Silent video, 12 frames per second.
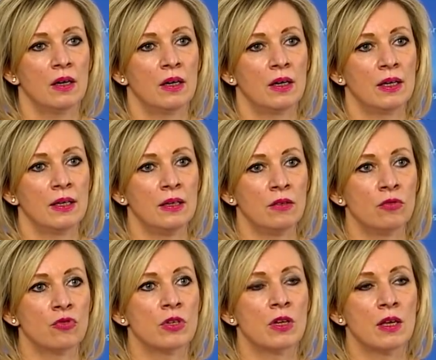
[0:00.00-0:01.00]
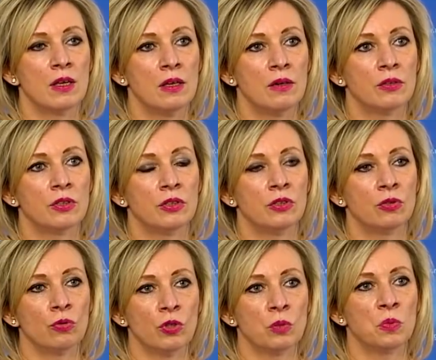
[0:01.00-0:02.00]
А, на это нужно реагировать и не
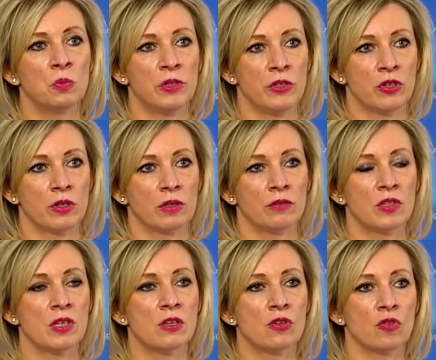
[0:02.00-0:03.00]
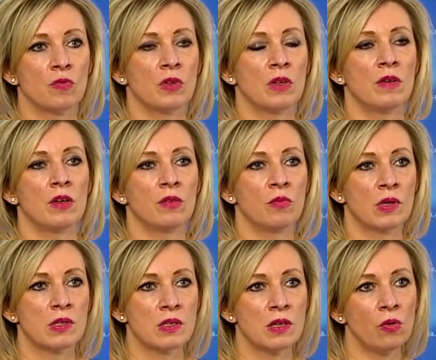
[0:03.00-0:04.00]
только публично. Вы знаете, что мы давали этому
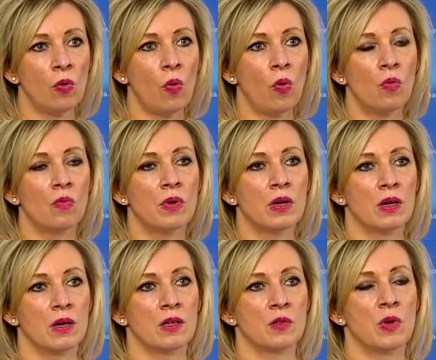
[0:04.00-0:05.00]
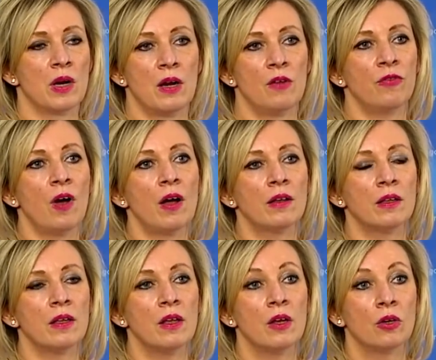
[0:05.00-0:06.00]
оценку, мы разбирали
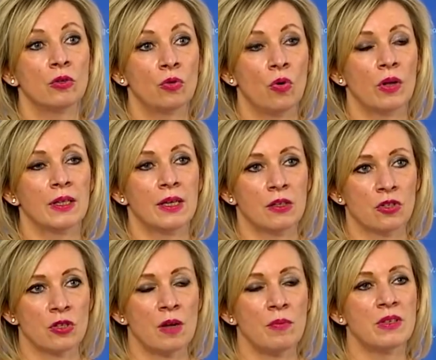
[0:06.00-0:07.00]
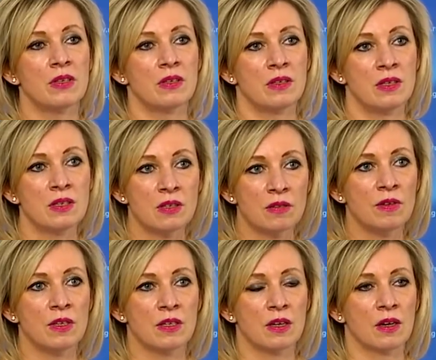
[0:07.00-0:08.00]
факты, но должна быть
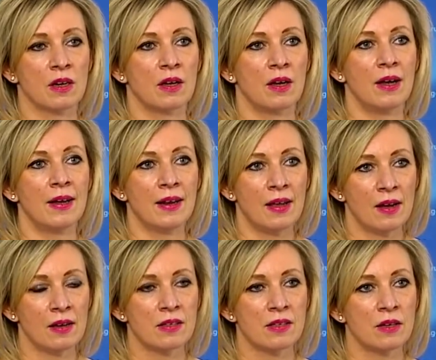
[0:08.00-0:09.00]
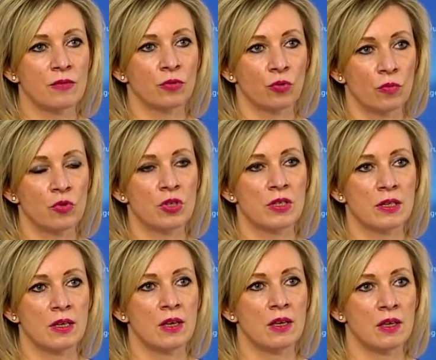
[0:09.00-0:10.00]
действительно реакция, в том
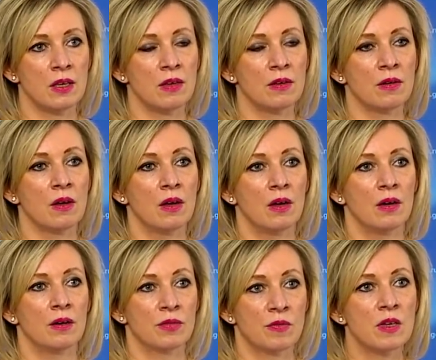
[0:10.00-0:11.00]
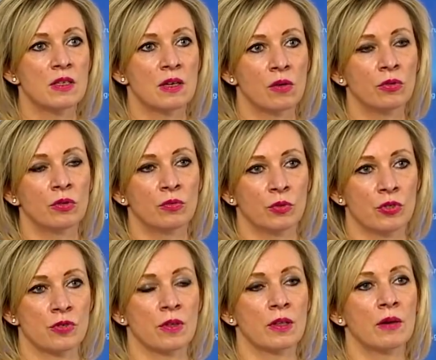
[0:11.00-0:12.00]
числе и в сфере
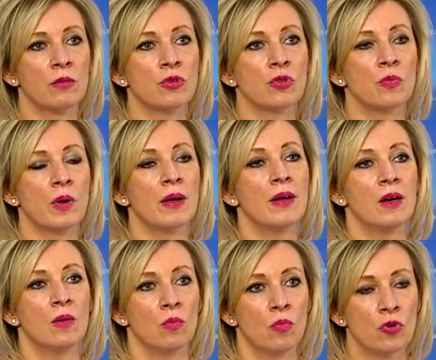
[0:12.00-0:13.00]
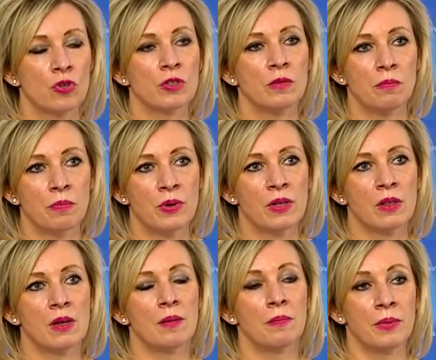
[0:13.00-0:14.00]
законотворчества, для того, чтобы можно
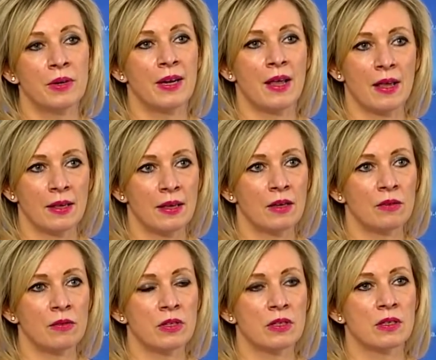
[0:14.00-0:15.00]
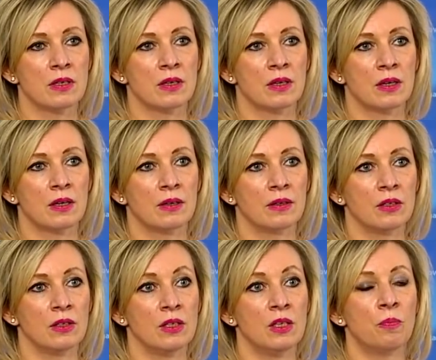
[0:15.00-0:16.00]
было бы реагировать а,
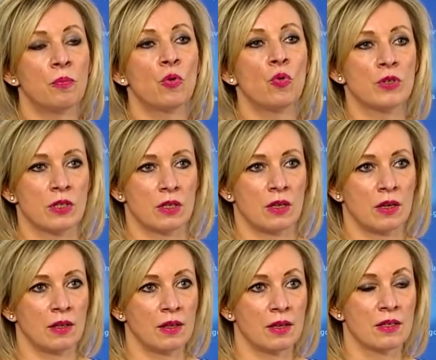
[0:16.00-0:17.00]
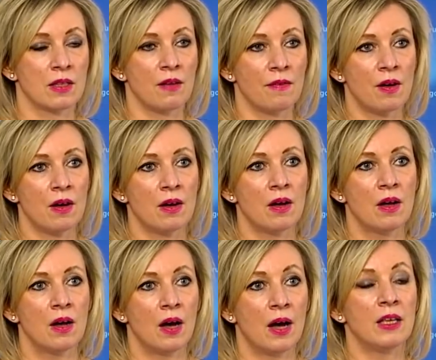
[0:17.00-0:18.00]
не просто на словах,
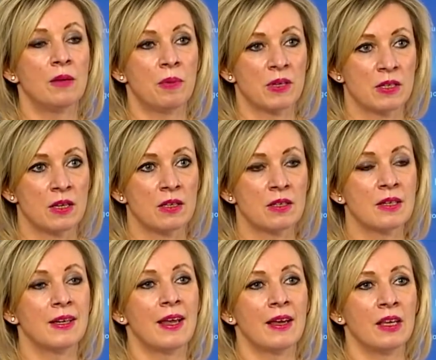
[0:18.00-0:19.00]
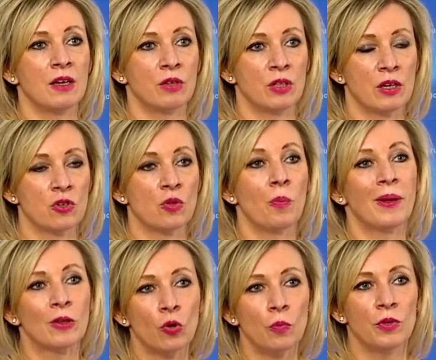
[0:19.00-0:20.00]
а непосредственно реагировать так, чтобы
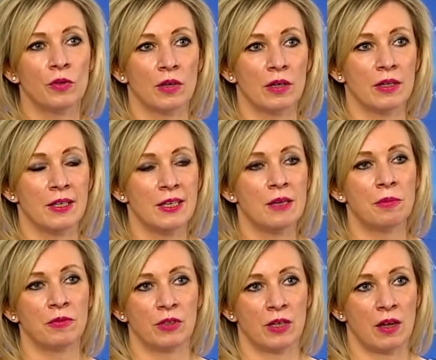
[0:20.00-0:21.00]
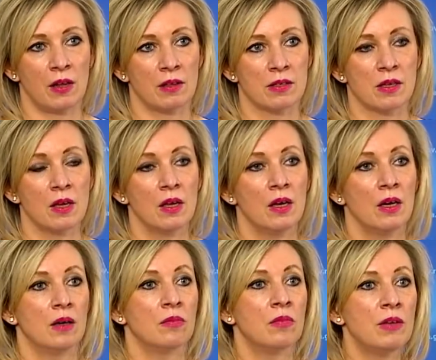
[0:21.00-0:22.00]
подобного не повторялось.
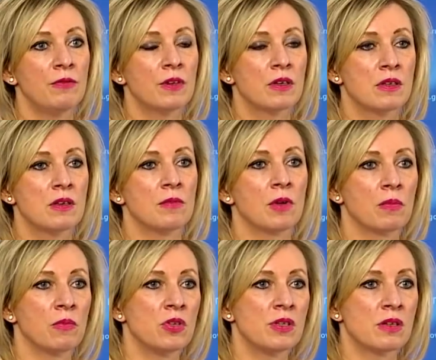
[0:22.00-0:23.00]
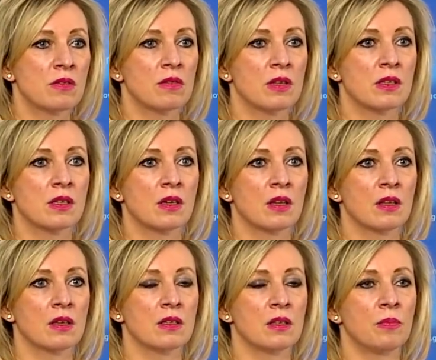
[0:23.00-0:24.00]
Мы фиксируем, как Министерство
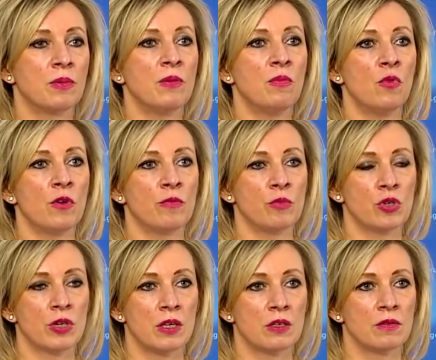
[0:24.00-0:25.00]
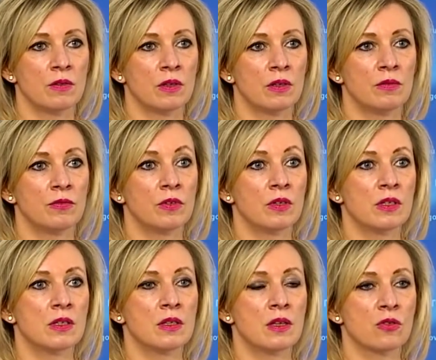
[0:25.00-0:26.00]
иностранных дел, прямое вмешательство в
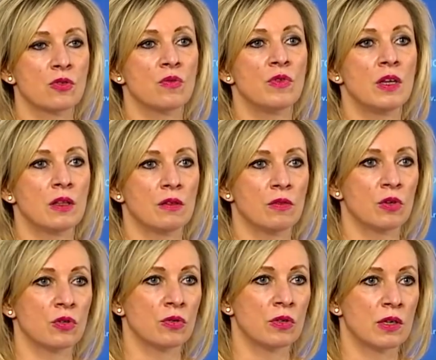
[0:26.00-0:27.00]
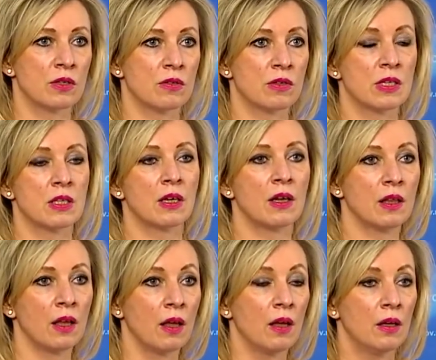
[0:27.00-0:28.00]
дела суверенного государства со
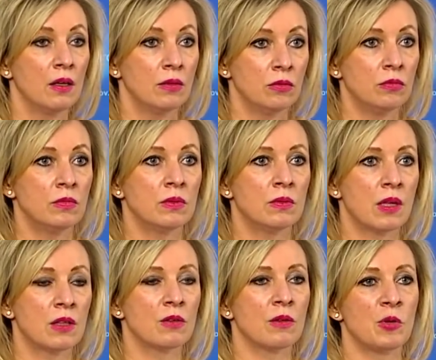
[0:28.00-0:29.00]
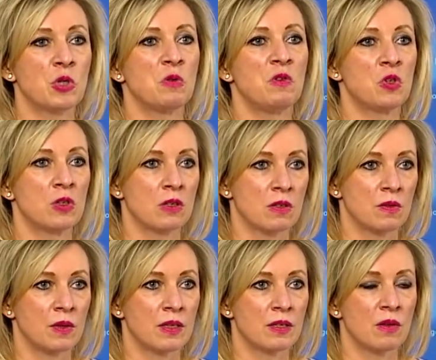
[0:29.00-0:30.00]
стороны, ну, надо опять же вещи
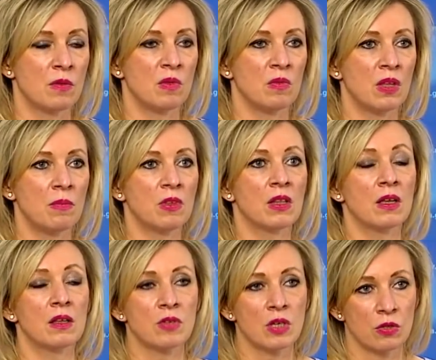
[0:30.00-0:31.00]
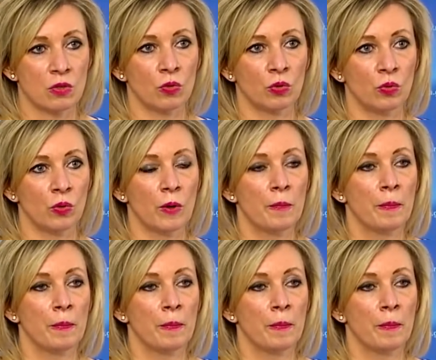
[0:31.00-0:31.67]
называть своими именами, натовских структур